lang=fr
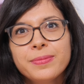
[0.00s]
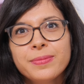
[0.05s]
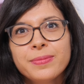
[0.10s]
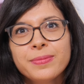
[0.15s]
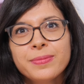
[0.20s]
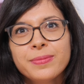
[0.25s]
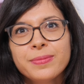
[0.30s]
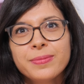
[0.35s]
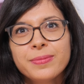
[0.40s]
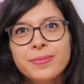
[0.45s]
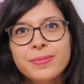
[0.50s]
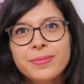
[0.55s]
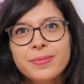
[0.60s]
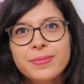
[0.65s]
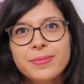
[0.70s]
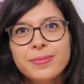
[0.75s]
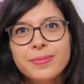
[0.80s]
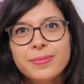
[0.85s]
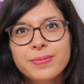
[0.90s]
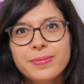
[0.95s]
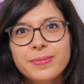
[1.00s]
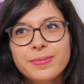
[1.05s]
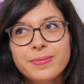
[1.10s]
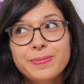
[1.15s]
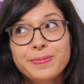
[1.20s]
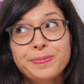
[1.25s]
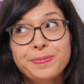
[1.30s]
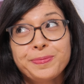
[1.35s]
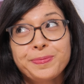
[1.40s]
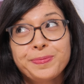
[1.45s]
Encore du Sigma
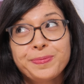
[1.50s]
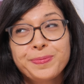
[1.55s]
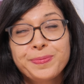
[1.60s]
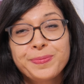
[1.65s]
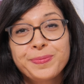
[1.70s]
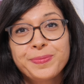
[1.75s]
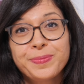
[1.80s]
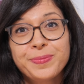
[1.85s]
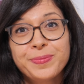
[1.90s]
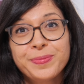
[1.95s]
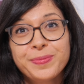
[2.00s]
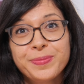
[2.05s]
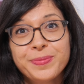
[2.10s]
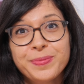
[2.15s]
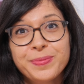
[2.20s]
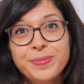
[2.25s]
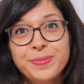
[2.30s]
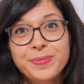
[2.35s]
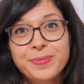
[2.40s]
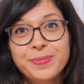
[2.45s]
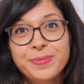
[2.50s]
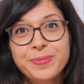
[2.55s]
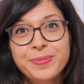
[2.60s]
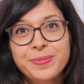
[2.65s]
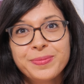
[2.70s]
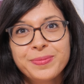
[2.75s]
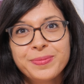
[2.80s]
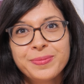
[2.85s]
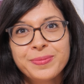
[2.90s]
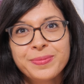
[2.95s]
Mais mhm. rappelle-moi, on n'est pas
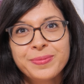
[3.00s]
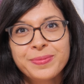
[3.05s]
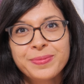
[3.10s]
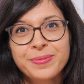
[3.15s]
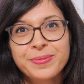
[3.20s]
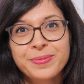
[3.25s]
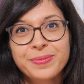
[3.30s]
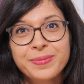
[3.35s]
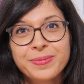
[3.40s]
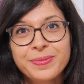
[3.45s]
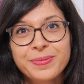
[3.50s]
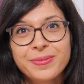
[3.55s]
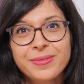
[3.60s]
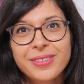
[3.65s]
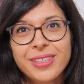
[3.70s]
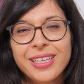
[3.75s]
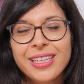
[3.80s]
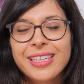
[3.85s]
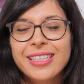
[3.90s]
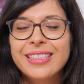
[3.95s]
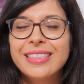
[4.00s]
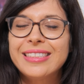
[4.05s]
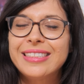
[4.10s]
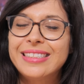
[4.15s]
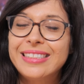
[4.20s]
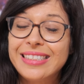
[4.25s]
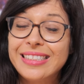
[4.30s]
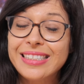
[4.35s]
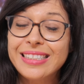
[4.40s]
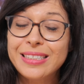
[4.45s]
un blog Lumix
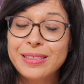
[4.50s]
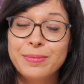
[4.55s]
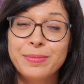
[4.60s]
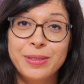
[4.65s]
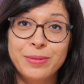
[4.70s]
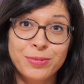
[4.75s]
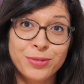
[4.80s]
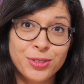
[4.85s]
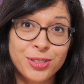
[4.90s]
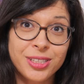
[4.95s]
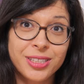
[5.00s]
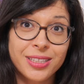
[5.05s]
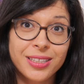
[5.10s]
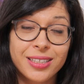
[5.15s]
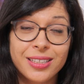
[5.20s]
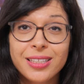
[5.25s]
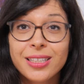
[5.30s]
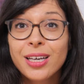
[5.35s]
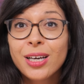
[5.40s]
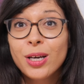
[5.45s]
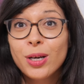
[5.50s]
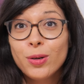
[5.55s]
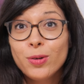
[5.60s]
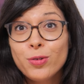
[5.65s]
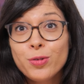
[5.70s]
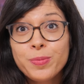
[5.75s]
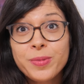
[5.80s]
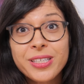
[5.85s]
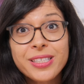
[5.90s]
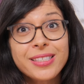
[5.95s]
Si, mais mon chéri,
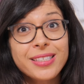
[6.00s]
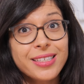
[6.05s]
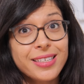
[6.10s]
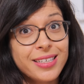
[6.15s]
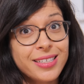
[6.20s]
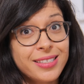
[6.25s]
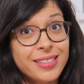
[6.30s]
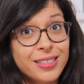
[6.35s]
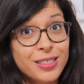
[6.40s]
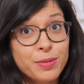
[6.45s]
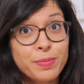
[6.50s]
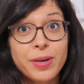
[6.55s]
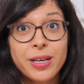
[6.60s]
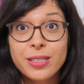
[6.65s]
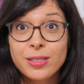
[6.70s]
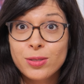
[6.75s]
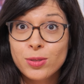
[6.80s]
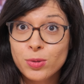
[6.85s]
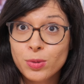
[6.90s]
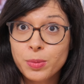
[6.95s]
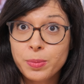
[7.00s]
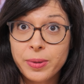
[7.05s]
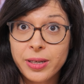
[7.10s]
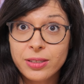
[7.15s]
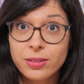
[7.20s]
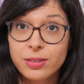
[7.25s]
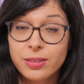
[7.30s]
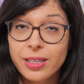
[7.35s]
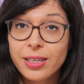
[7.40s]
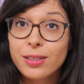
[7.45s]
Lumix et Sigma sont
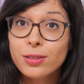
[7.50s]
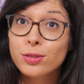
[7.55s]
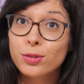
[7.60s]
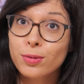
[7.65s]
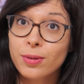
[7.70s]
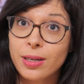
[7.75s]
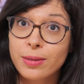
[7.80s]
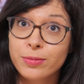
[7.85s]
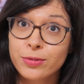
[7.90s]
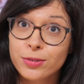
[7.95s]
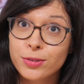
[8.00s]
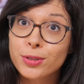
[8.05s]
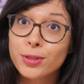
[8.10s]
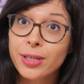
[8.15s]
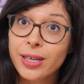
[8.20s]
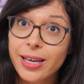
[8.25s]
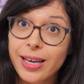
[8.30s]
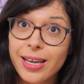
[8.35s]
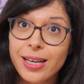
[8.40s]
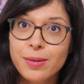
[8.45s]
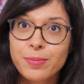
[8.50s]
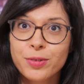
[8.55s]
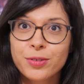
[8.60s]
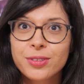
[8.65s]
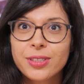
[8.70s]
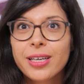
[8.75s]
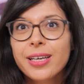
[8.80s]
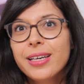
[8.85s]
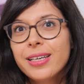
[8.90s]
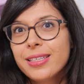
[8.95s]
partenaires sur la monture
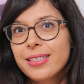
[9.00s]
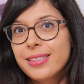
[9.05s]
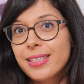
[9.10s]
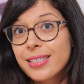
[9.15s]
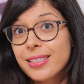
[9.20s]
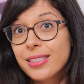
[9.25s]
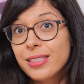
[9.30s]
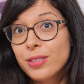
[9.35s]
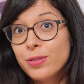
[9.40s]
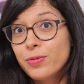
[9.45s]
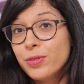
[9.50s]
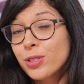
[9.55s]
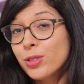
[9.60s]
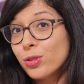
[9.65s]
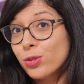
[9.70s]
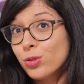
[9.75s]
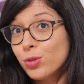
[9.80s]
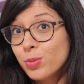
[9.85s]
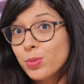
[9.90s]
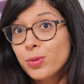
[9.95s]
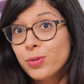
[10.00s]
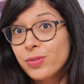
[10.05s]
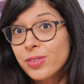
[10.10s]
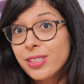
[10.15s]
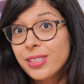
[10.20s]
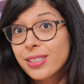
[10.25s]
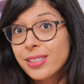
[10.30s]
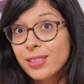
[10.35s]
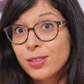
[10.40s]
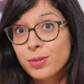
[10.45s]
monte. Ça signifie que tu peux
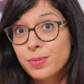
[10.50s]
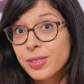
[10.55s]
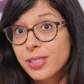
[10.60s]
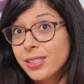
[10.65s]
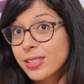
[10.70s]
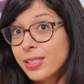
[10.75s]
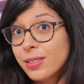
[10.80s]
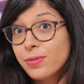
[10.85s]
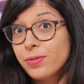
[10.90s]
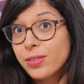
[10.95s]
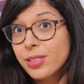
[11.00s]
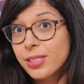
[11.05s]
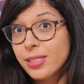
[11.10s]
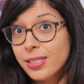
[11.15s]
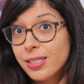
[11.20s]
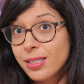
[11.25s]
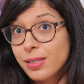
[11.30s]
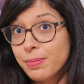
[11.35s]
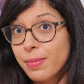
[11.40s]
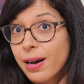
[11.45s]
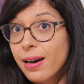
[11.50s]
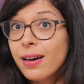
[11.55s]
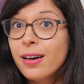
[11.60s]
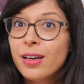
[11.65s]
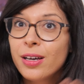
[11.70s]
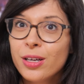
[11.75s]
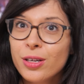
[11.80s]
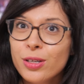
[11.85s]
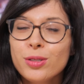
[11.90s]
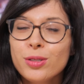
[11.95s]
fixer des objectifs Sigma
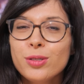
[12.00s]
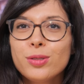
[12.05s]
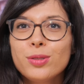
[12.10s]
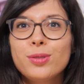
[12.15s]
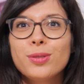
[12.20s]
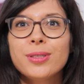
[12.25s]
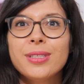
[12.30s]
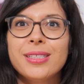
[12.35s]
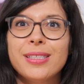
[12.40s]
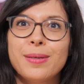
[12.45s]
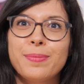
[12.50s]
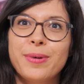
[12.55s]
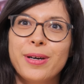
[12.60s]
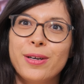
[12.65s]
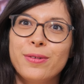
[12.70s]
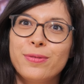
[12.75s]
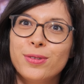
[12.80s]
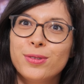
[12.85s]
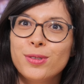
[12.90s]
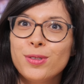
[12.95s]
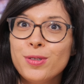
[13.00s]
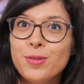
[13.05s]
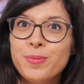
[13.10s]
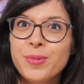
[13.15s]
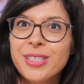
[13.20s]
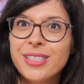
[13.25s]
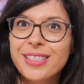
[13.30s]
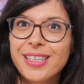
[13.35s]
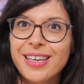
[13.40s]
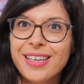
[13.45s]
sur tes appareils photo
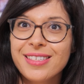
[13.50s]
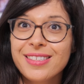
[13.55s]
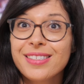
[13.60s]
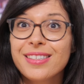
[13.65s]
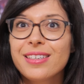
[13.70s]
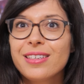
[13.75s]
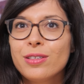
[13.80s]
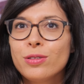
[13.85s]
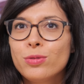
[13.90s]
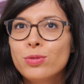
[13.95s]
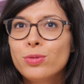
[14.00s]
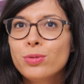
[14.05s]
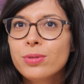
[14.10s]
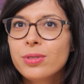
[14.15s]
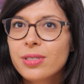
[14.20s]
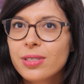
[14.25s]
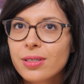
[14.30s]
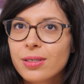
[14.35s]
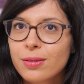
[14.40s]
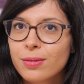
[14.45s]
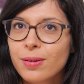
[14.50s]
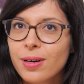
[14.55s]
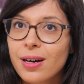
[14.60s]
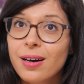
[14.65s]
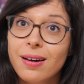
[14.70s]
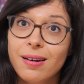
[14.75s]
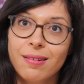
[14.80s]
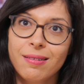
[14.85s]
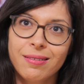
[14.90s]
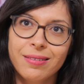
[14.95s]
Lumix S. Et tu sais
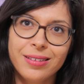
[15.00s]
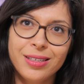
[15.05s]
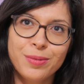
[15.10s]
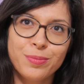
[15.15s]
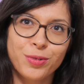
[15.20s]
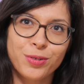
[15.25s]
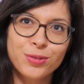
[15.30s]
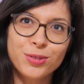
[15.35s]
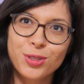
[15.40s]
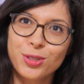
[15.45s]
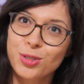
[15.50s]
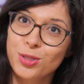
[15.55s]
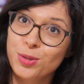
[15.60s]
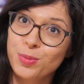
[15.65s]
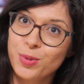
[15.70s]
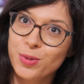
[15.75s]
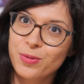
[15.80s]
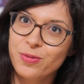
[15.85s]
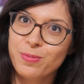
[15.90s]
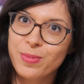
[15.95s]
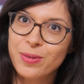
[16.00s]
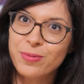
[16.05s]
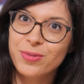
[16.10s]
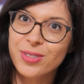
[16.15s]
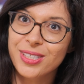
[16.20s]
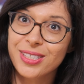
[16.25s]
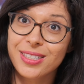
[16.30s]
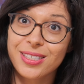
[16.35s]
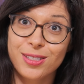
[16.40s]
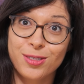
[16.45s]
quoi, en e monte tu peux même
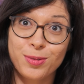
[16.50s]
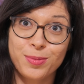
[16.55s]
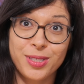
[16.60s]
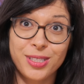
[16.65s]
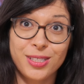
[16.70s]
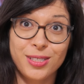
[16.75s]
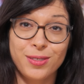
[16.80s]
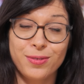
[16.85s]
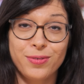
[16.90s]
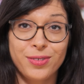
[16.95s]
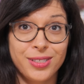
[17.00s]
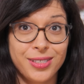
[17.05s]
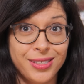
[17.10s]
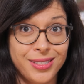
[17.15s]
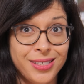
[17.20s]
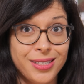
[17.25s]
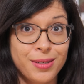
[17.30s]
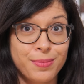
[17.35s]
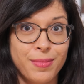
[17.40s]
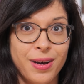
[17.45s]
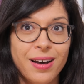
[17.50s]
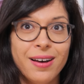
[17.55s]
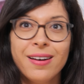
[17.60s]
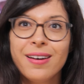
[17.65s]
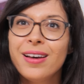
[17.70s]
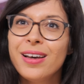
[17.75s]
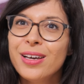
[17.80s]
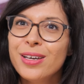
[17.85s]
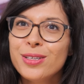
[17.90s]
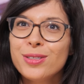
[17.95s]
fixer des objectifs Sigma
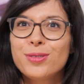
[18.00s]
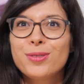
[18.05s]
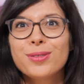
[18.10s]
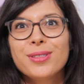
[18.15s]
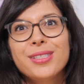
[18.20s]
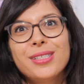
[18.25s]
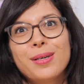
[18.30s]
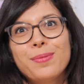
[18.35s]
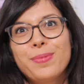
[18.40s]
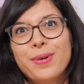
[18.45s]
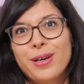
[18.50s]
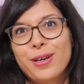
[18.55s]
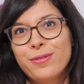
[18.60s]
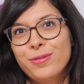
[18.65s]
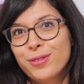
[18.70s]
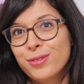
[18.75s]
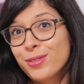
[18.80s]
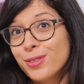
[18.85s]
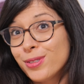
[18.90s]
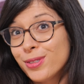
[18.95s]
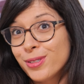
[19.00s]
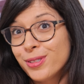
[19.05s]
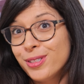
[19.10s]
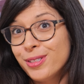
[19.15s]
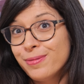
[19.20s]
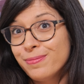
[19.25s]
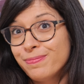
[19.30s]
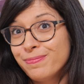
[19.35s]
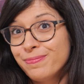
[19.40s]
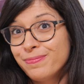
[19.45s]
sur des appareils photo
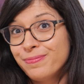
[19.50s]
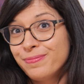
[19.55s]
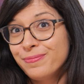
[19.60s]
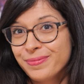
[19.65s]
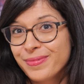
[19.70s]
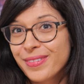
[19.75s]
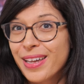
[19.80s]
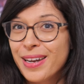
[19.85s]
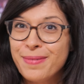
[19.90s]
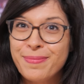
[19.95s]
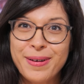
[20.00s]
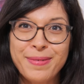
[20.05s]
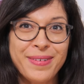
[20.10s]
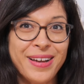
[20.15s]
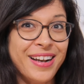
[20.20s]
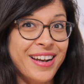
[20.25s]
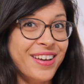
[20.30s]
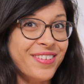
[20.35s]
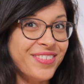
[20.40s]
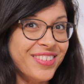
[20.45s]
Sony. Elle est pas belle la